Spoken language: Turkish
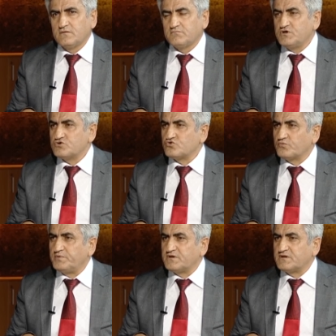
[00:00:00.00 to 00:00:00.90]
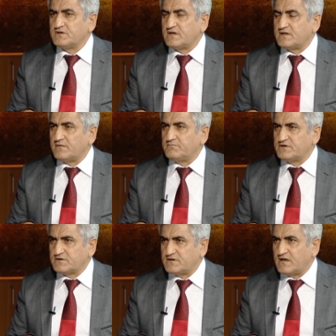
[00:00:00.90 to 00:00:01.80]
Birçok bitkide de
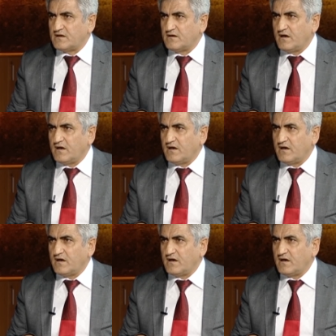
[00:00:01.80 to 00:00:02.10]
bitkide